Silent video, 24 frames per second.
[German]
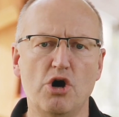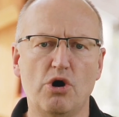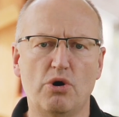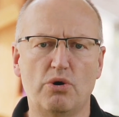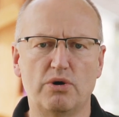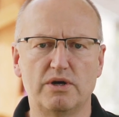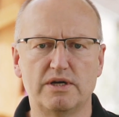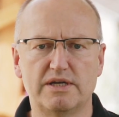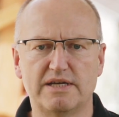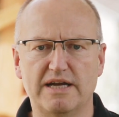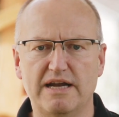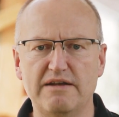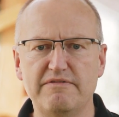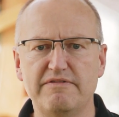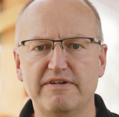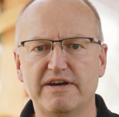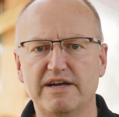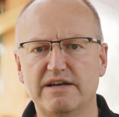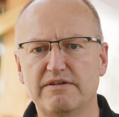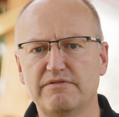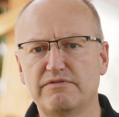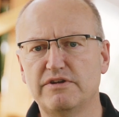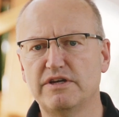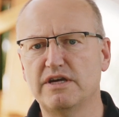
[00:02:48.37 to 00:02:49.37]
und dann
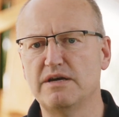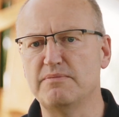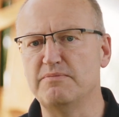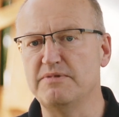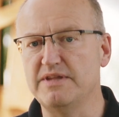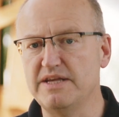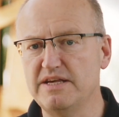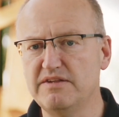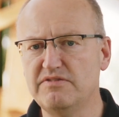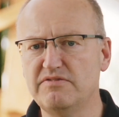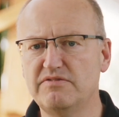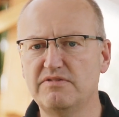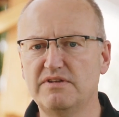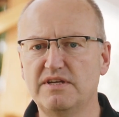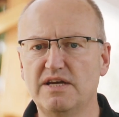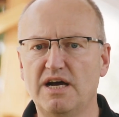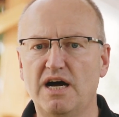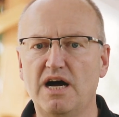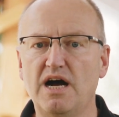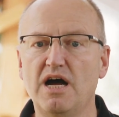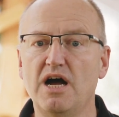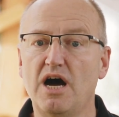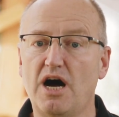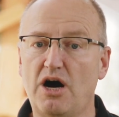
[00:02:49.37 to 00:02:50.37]
werden wir im nächsten
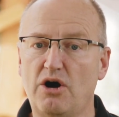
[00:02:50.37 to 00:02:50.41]
Jahr